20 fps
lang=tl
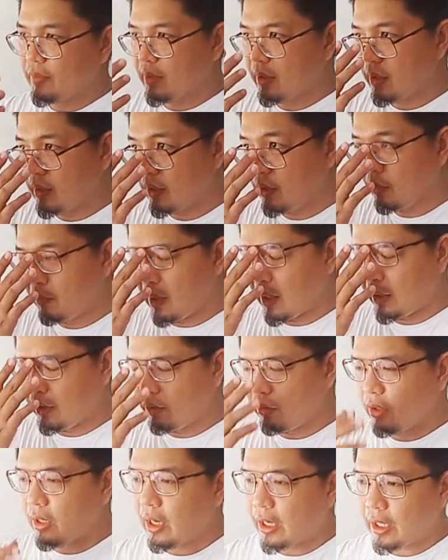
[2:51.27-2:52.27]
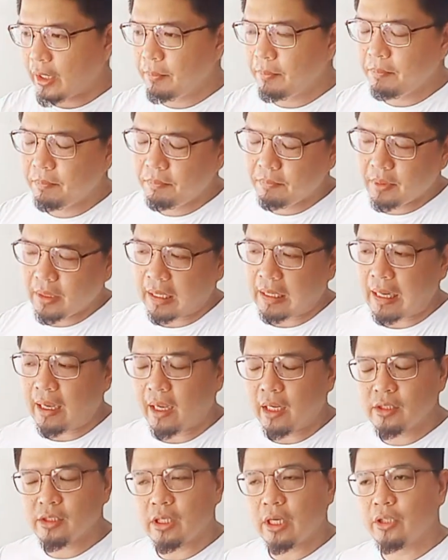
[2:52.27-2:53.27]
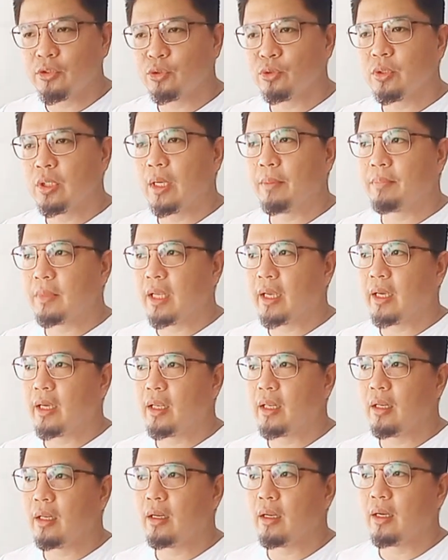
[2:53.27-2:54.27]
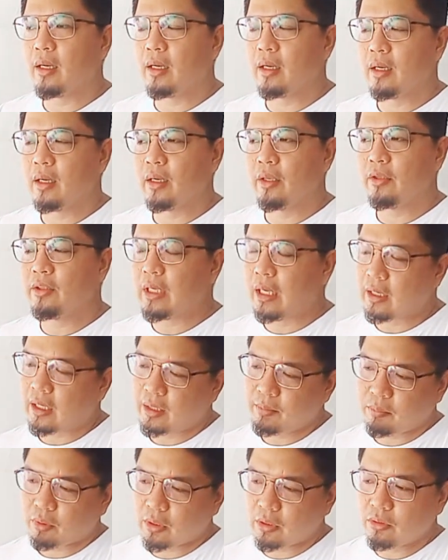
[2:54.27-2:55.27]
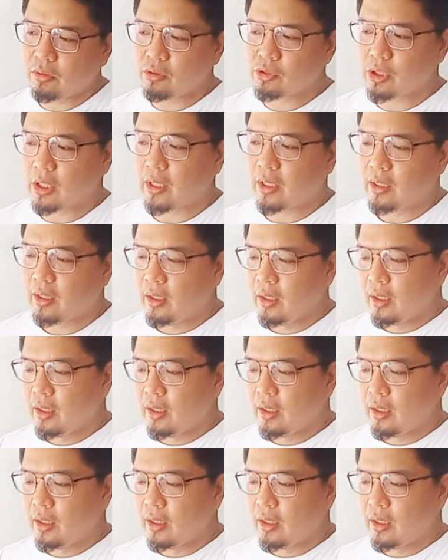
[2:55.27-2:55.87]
yung, yung carb, kailangan siyang tune-up dahil, uh, yun nga, carburetor siya.